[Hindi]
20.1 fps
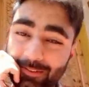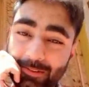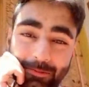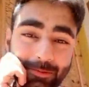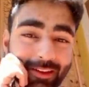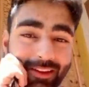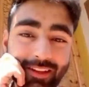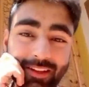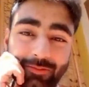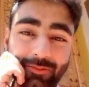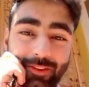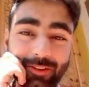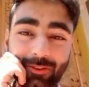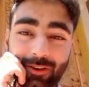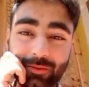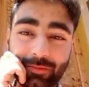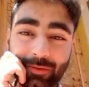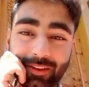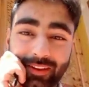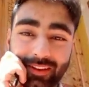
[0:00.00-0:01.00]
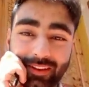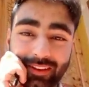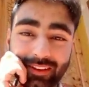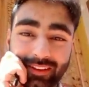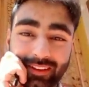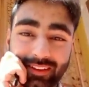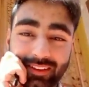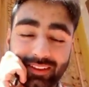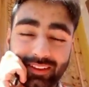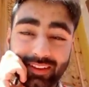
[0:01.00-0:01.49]
तुमने नहीं फिर कॉपी की
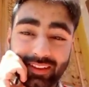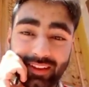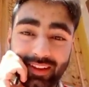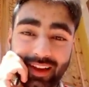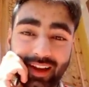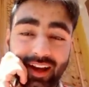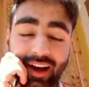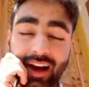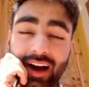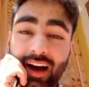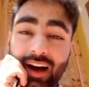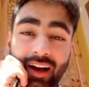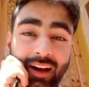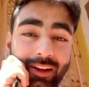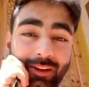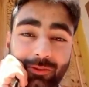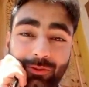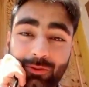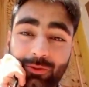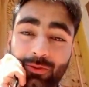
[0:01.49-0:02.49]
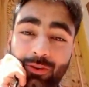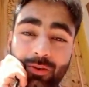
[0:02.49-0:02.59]
अगर तू